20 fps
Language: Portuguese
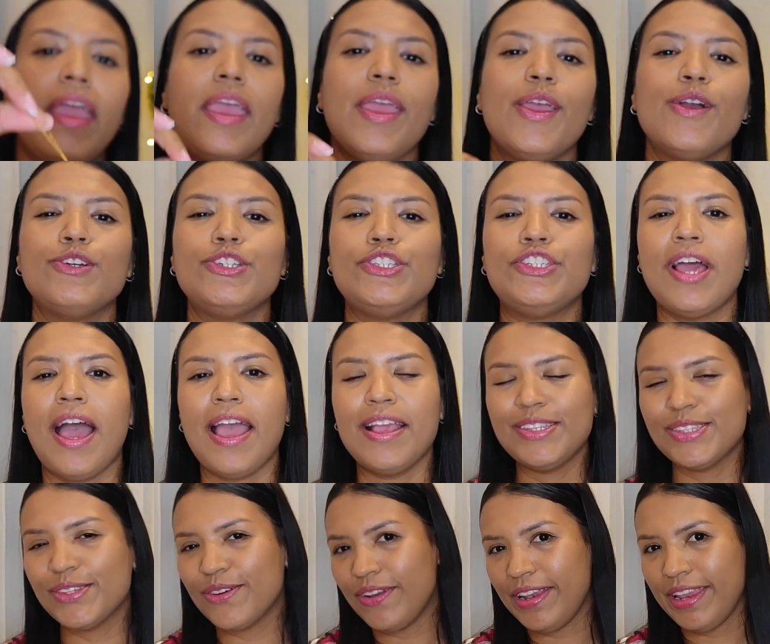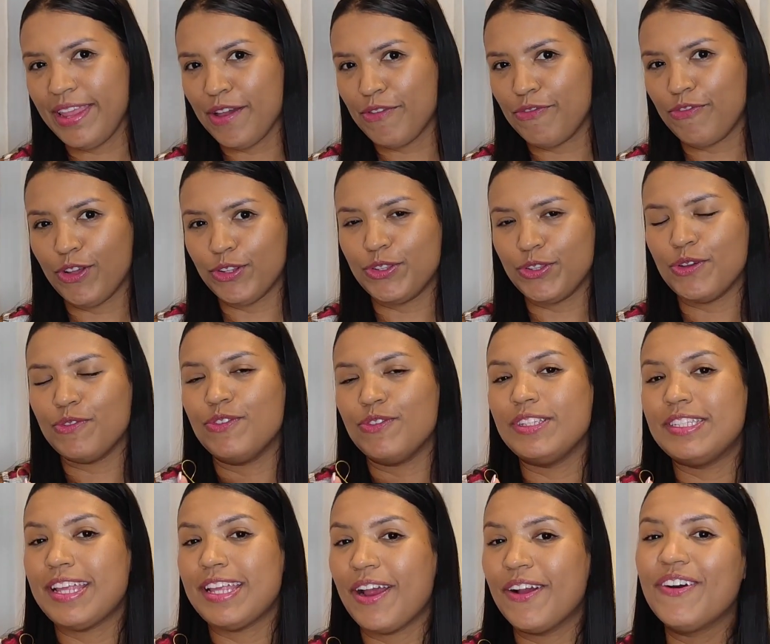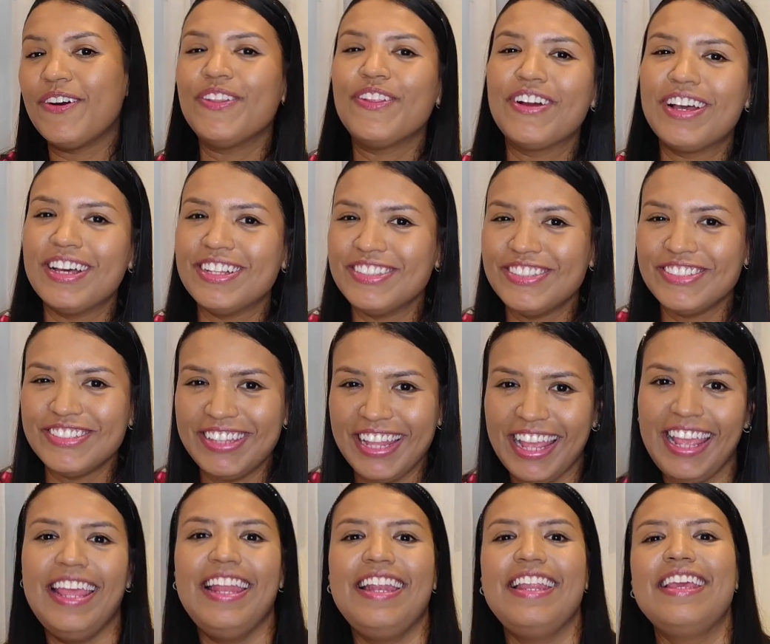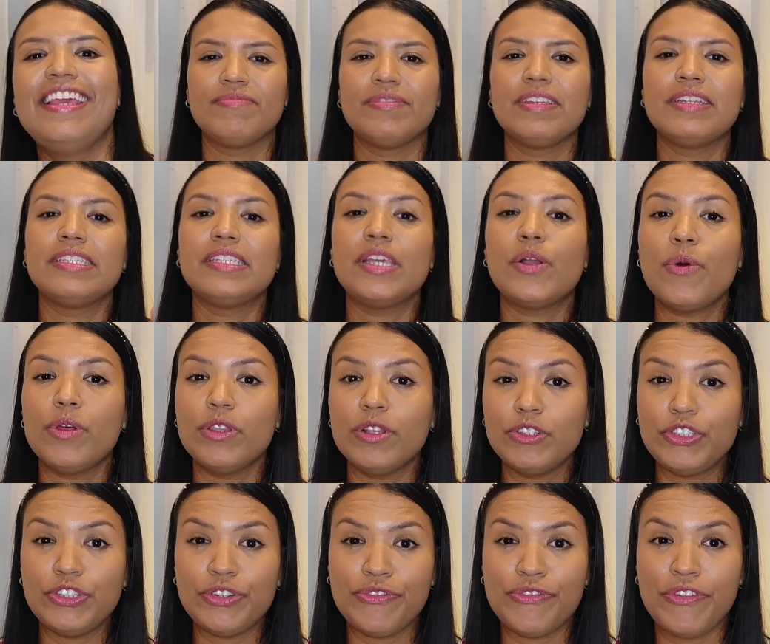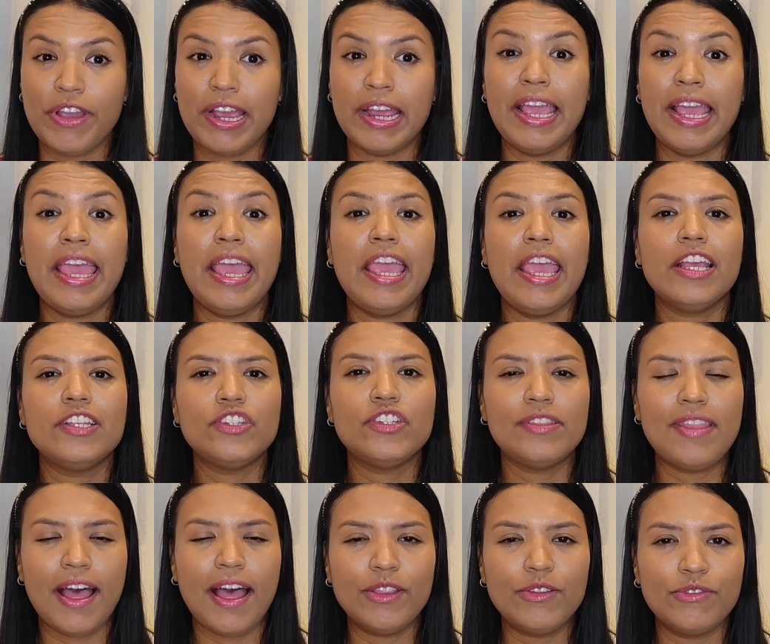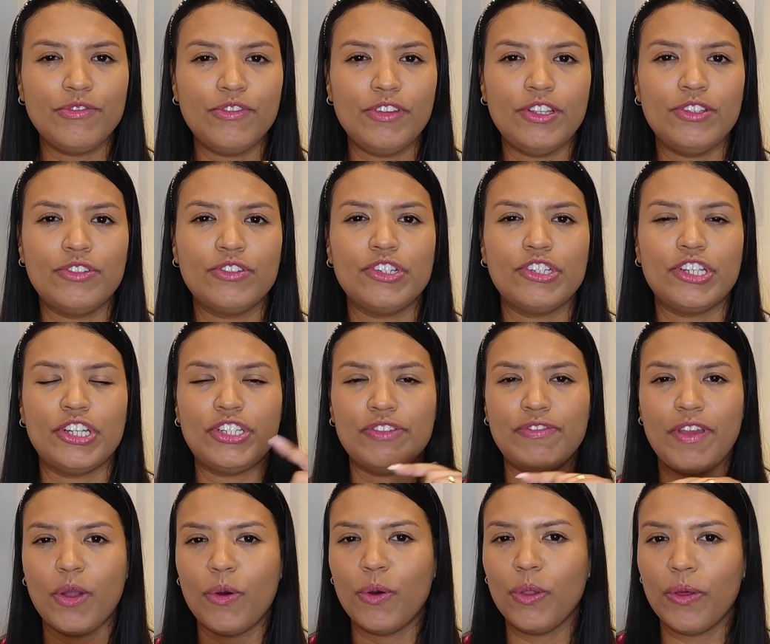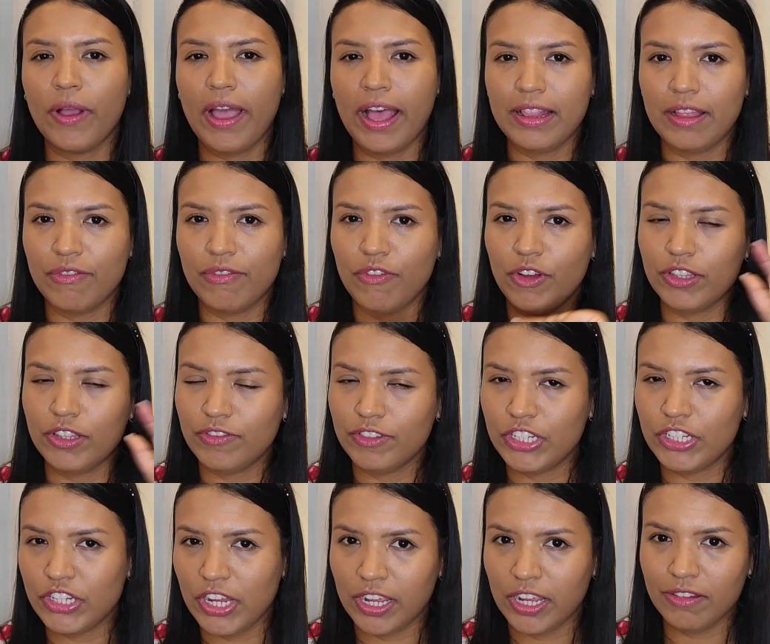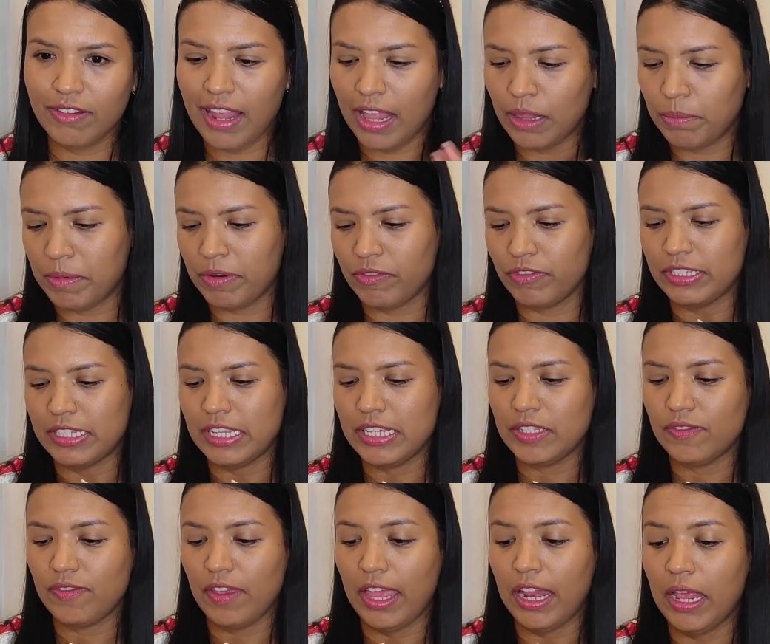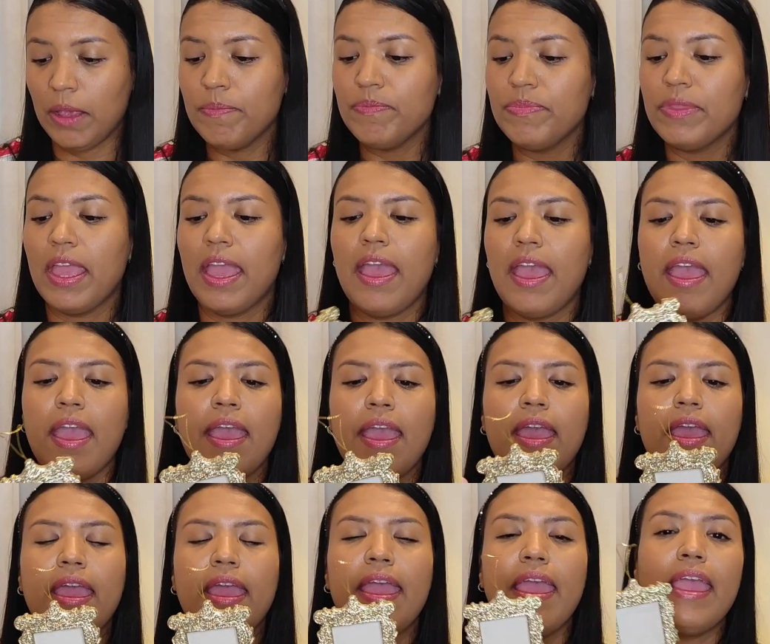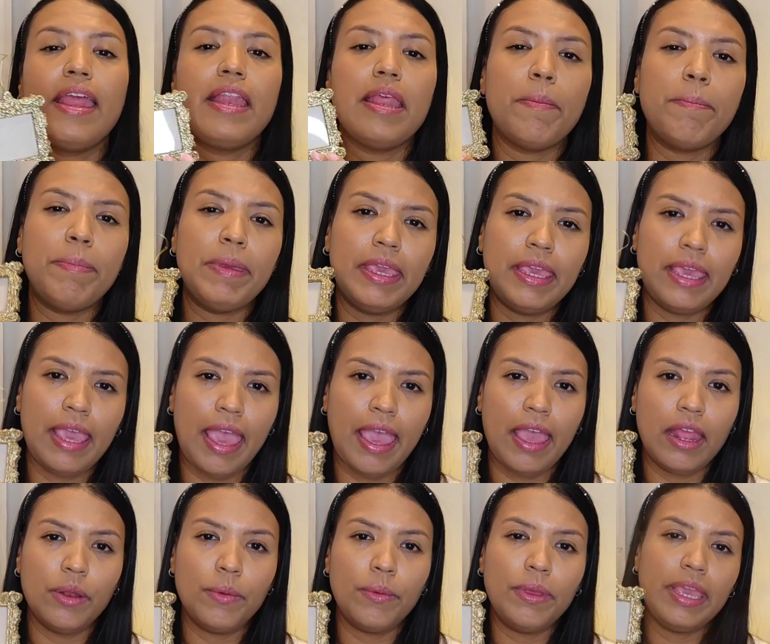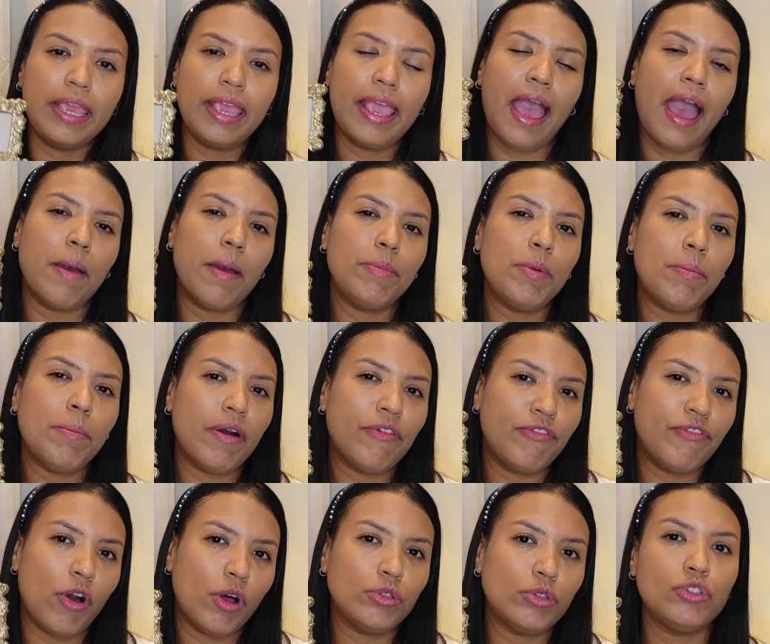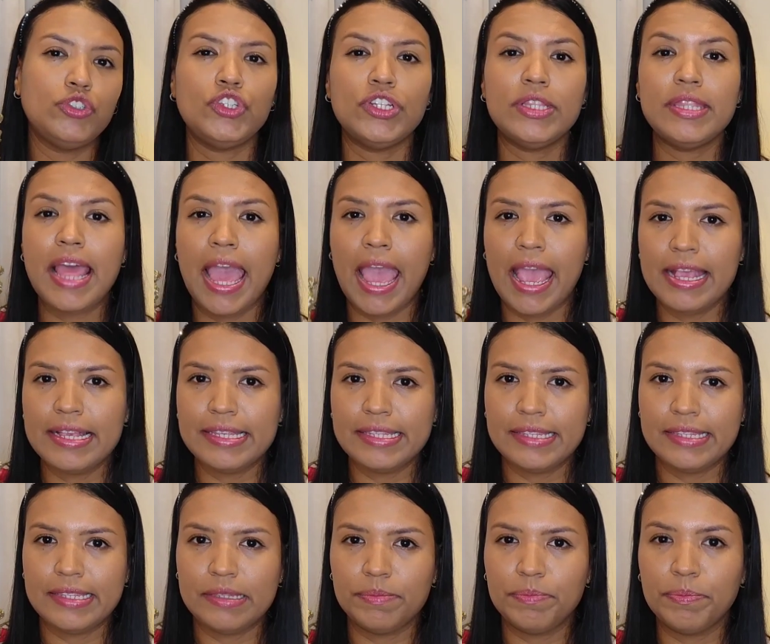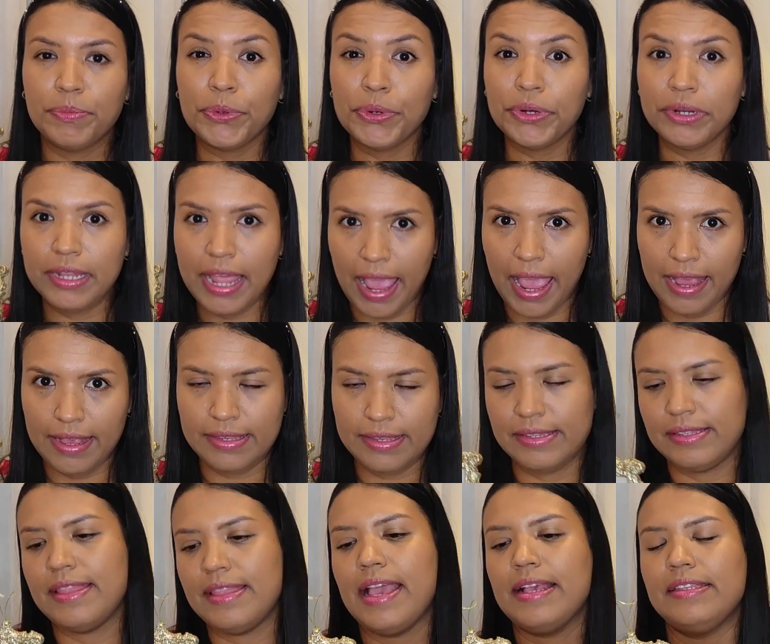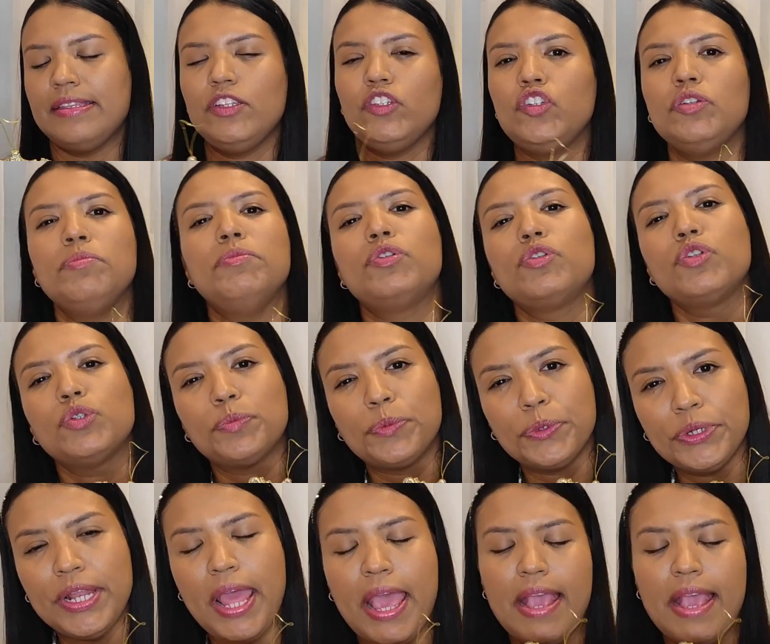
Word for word: Eu já escolhi a foto que eu vou estar colocando nele. Se quando eu tiver editado o vídeo, eu já tiver colocado a foto, vou deixar aqui do lado pra vocês verem. Ele é pequeno e cabe uma foto de 10 por 10, 10 centímetros por